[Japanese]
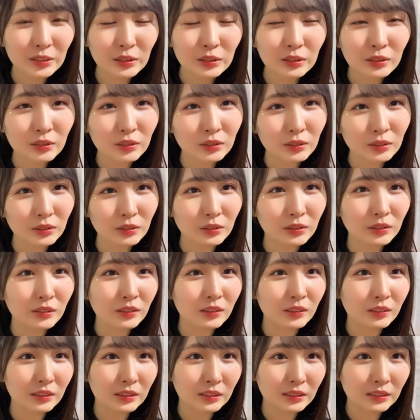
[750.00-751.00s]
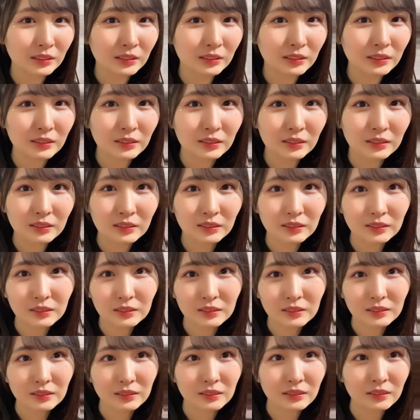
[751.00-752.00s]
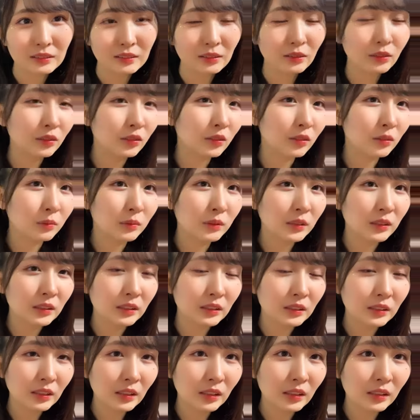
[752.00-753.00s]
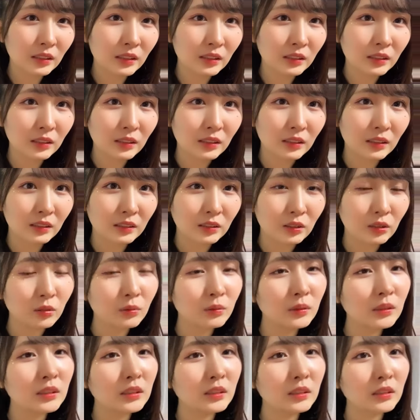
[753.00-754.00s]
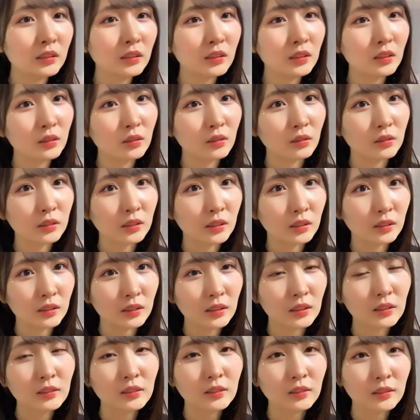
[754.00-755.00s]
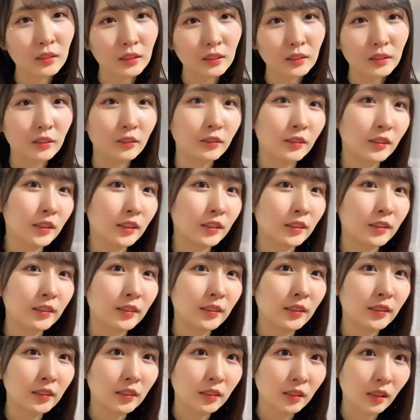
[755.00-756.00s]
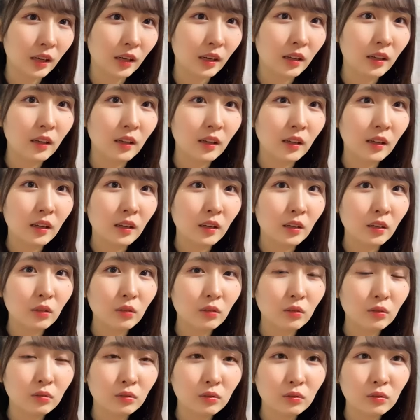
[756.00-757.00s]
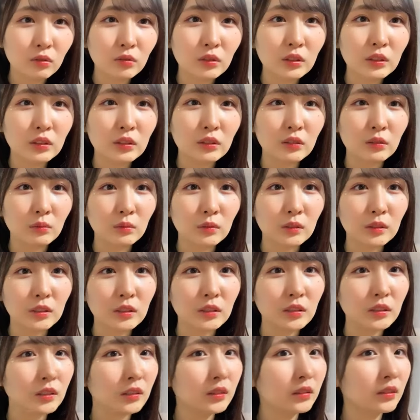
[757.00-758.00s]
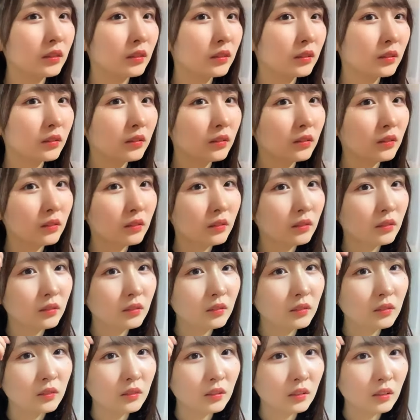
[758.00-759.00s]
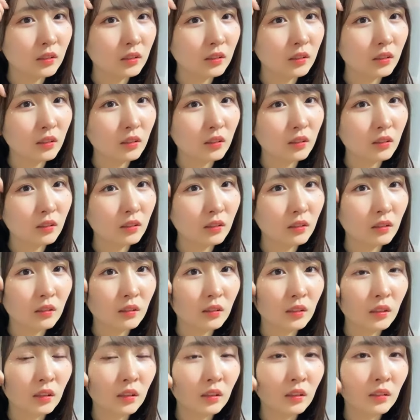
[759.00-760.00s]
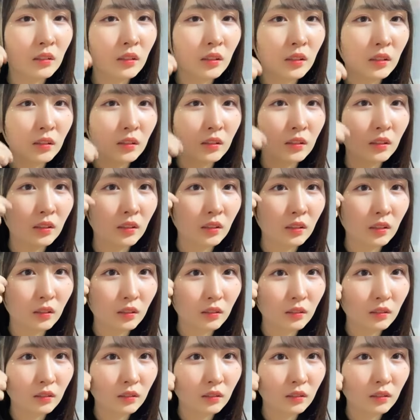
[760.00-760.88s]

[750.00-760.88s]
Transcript: ほんとほんとに本当みんなに人見知りって言うと絶対嘘だって言われるんですが本当に人見知りすぎてなあねやだ